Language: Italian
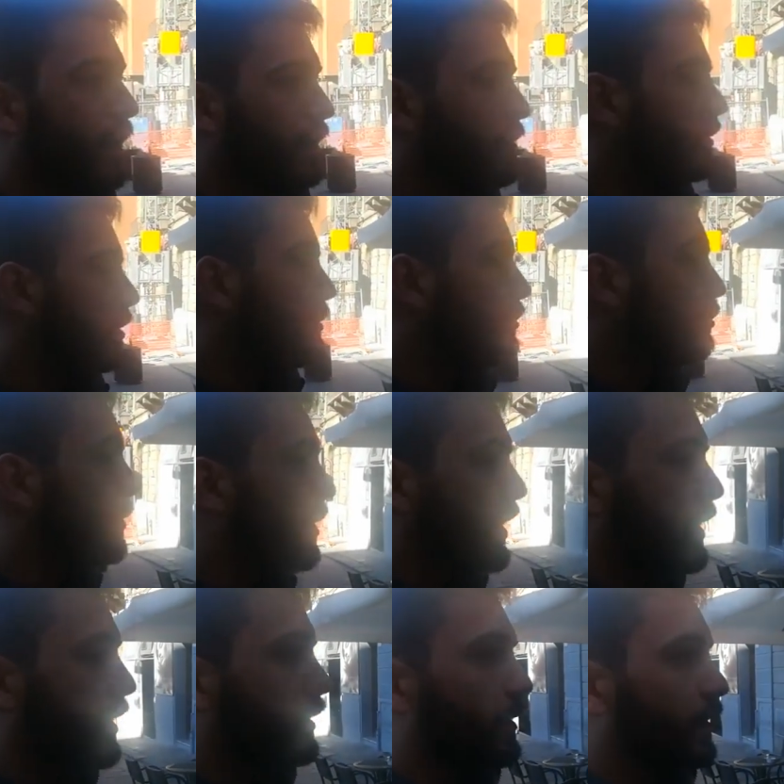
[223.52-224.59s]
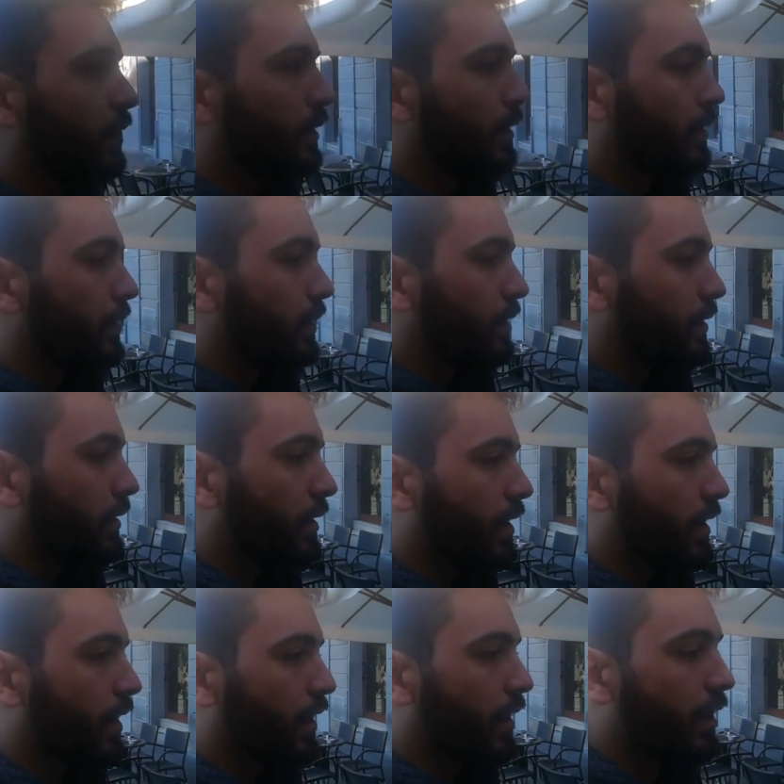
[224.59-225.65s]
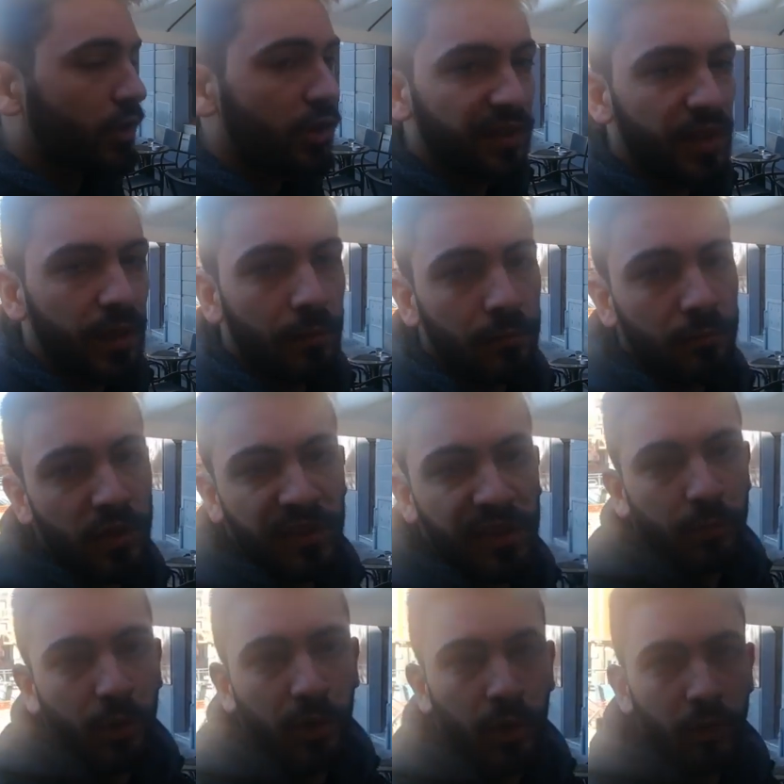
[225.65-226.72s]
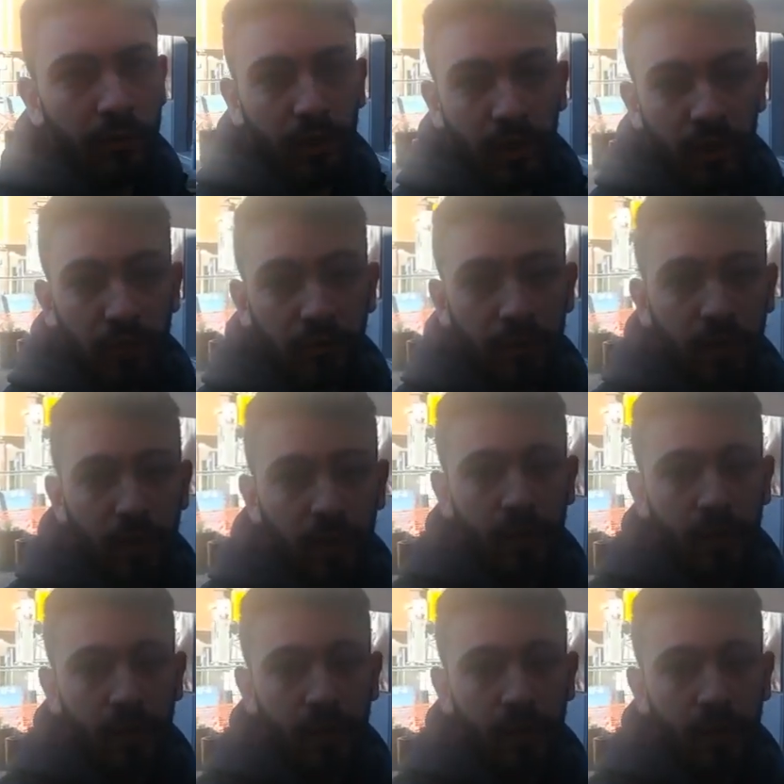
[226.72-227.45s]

con i numeri che ci, sta, ci stiamo ritrovando ad avere